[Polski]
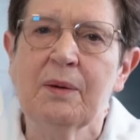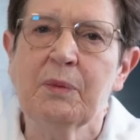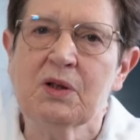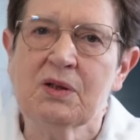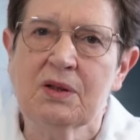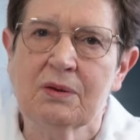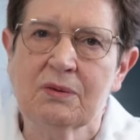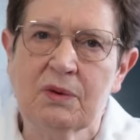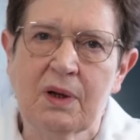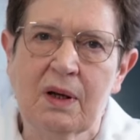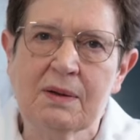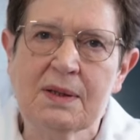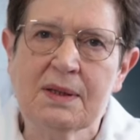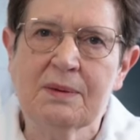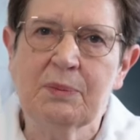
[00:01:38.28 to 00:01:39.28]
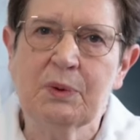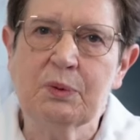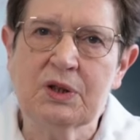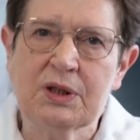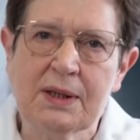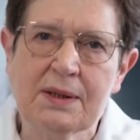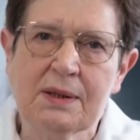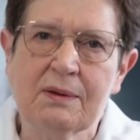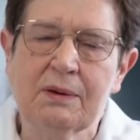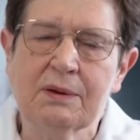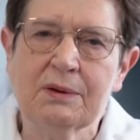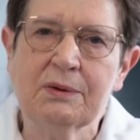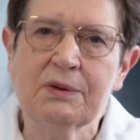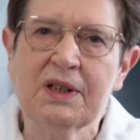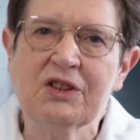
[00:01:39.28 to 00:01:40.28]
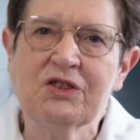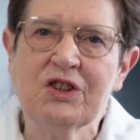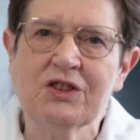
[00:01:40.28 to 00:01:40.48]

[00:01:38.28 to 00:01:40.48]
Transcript: emocjonujący był czas koło drugiej,